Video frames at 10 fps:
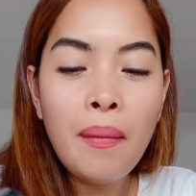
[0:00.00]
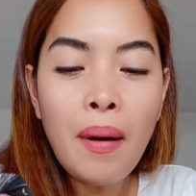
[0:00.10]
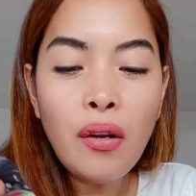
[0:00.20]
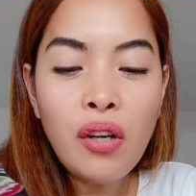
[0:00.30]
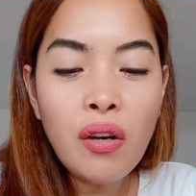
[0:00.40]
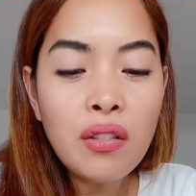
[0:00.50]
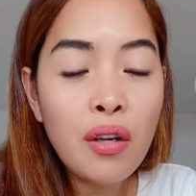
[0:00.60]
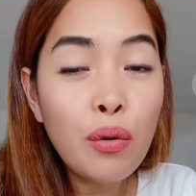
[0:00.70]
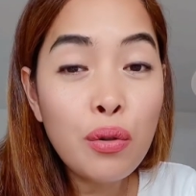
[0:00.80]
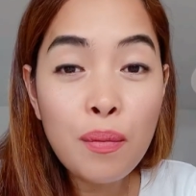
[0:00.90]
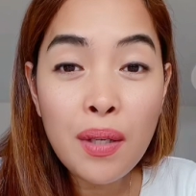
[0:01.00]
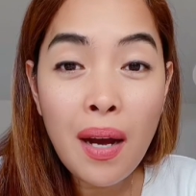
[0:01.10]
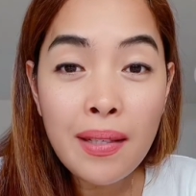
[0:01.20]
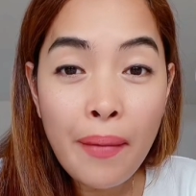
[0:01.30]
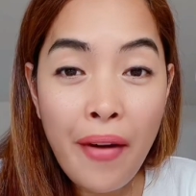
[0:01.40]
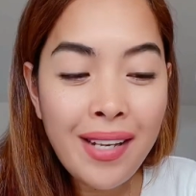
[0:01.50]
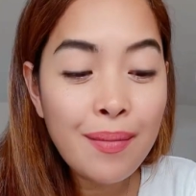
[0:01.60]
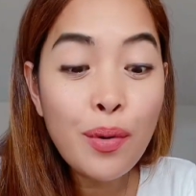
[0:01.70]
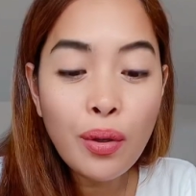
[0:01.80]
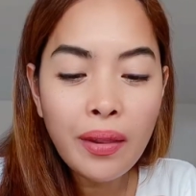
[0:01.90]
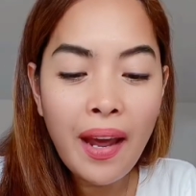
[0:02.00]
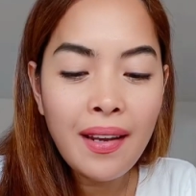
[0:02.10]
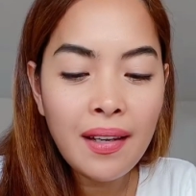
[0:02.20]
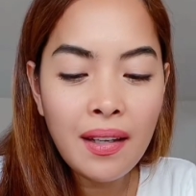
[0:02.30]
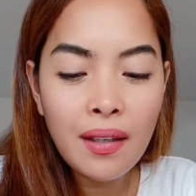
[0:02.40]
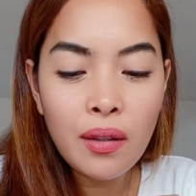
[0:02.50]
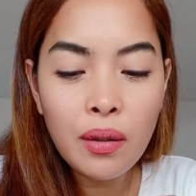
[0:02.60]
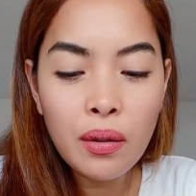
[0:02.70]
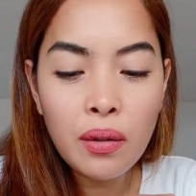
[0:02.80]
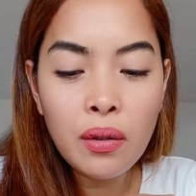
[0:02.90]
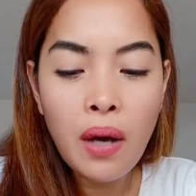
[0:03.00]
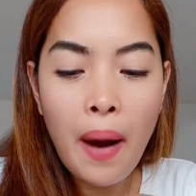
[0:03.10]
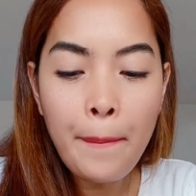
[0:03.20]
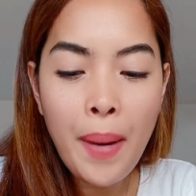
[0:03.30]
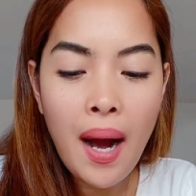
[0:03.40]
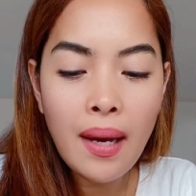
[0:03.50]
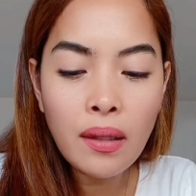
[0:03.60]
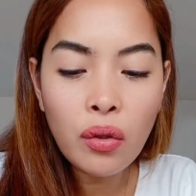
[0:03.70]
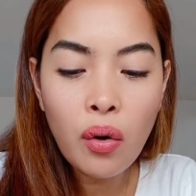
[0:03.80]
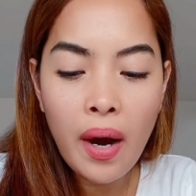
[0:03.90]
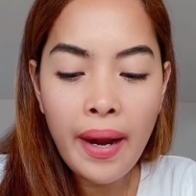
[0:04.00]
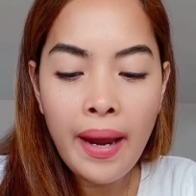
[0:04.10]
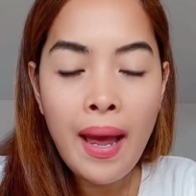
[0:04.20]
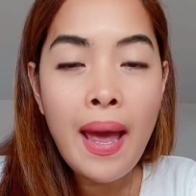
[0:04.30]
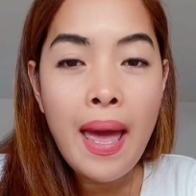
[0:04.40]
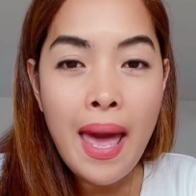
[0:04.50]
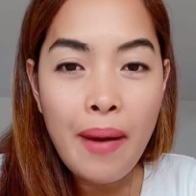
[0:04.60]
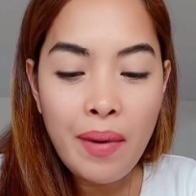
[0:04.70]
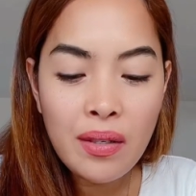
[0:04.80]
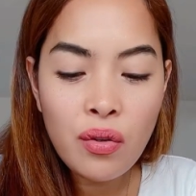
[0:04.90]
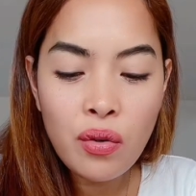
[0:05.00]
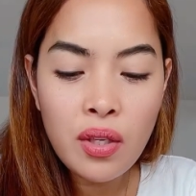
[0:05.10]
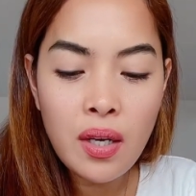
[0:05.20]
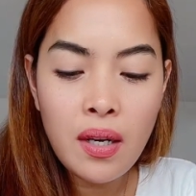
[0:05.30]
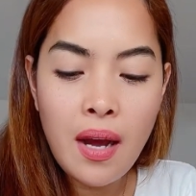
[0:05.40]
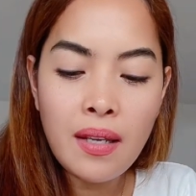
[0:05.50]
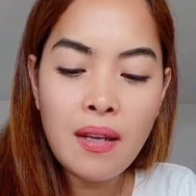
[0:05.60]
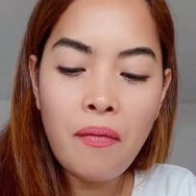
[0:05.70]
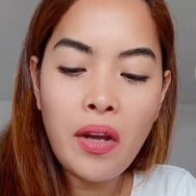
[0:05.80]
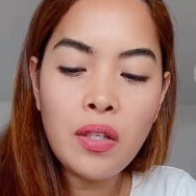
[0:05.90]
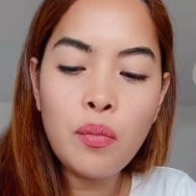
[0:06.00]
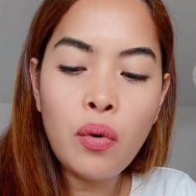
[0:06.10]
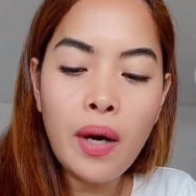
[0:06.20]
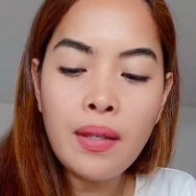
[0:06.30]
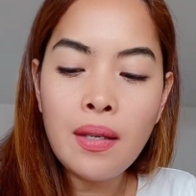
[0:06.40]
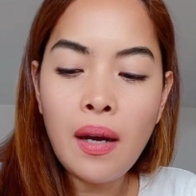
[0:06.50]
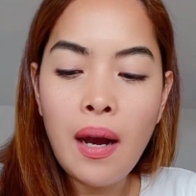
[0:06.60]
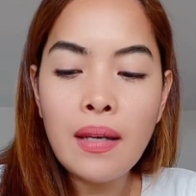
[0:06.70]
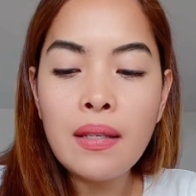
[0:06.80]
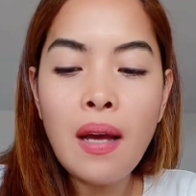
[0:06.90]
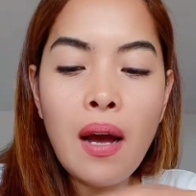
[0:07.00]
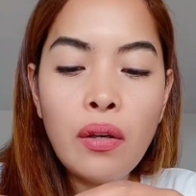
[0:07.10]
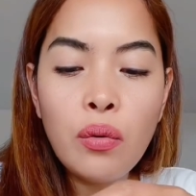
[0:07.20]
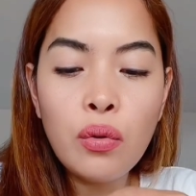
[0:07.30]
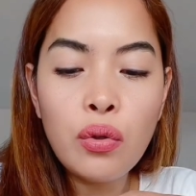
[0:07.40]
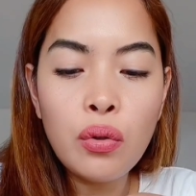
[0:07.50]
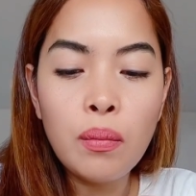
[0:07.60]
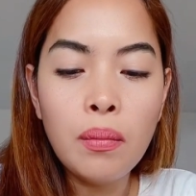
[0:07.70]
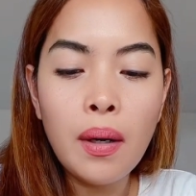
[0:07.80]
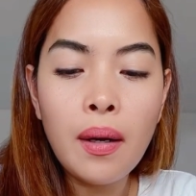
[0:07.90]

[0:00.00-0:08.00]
Follow niyo ako sa YouTube saka sa Facebook. Thank you! Ang pangalan ko ay Emma's Kusina sa Facebook at saka sa YouTube.